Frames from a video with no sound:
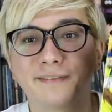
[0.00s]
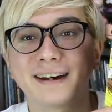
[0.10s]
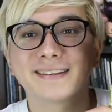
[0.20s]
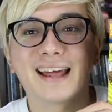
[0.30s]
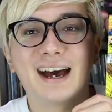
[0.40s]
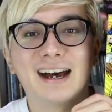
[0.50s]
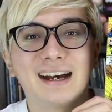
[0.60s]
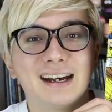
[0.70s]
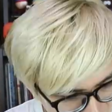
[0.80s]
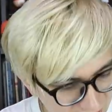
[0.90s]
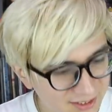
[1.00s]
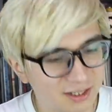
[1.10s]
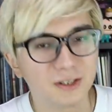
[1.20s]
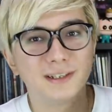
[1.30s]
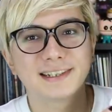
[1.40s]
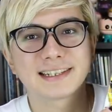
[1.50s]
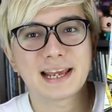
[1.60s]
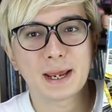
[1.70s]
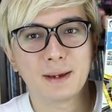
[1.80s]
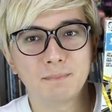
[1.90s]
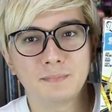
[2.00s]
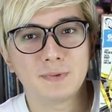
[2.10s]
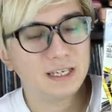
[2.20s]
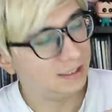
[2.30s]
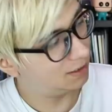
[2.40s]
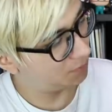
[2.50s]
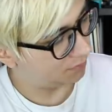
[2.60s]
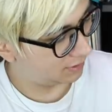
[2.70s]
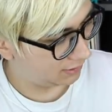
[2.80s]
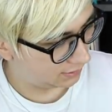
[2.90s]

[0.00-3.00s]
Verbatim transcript: ファクター。Uncle Sam。聞いたことない